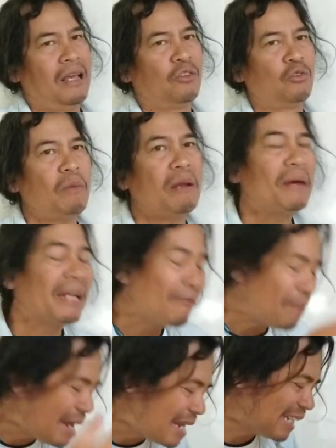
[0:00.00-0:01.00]
Cuman
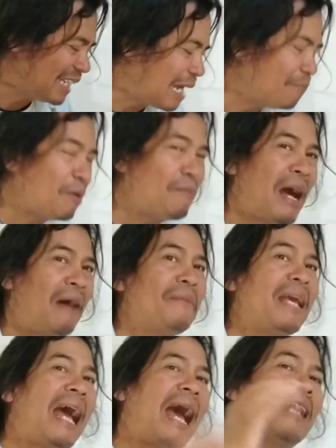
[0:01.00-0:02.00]
bagaimana kita
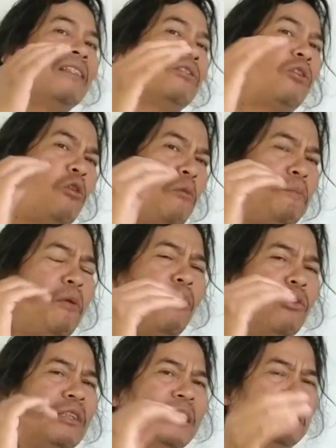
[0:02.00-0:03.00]
memahami
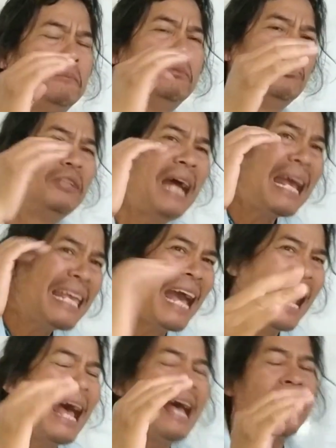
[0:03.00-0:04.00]
antropologis
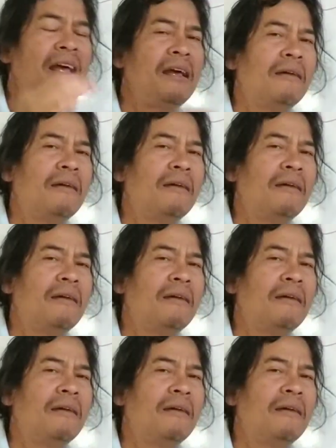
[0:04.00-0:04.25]
budaya